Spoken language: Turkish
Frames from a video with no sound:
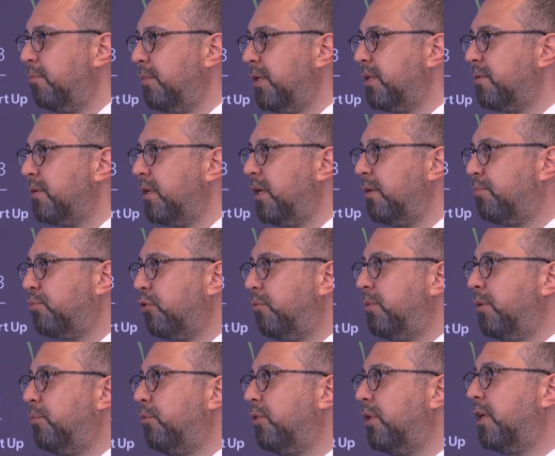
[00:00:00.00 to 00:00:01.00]
bir e,
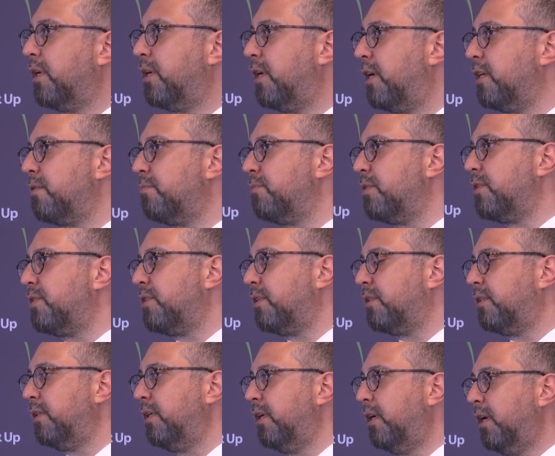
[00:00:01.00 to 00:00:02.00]
problem olarak karşımıza
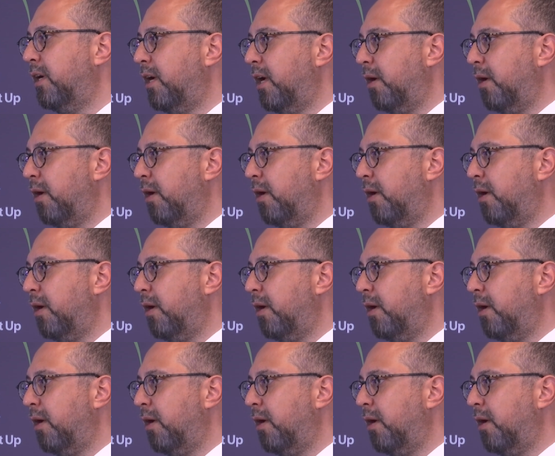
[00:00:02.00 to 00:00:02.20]
çıktı.